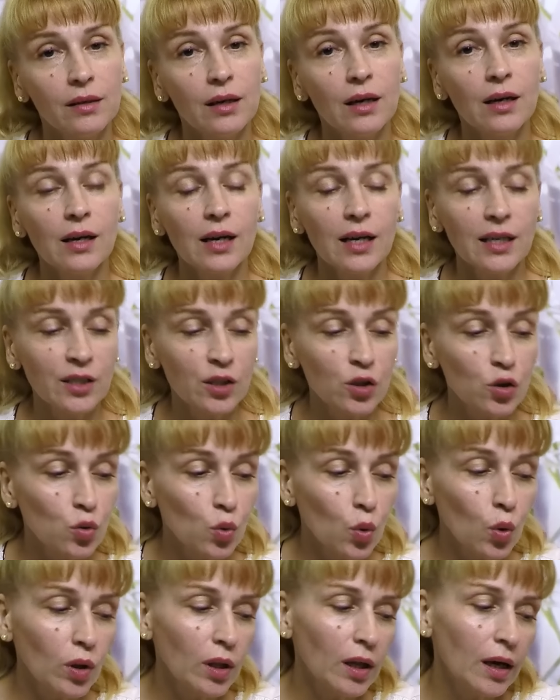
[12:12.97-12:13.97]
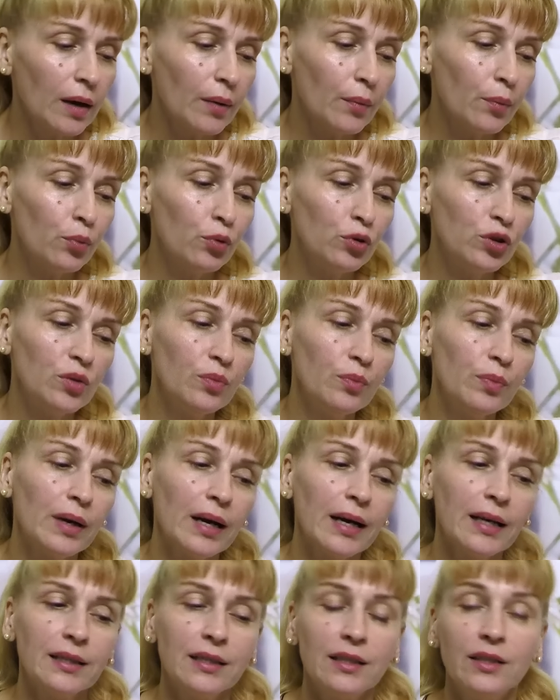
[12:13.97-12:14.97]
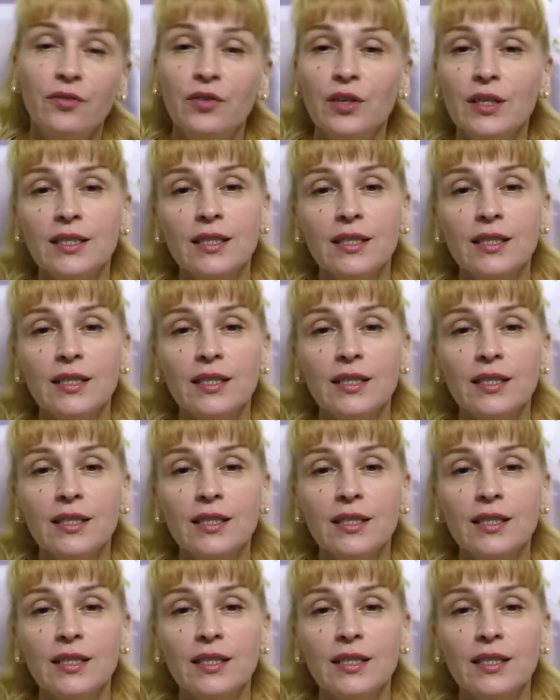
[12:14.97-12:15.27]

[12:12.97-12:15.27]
рассола будем брать 2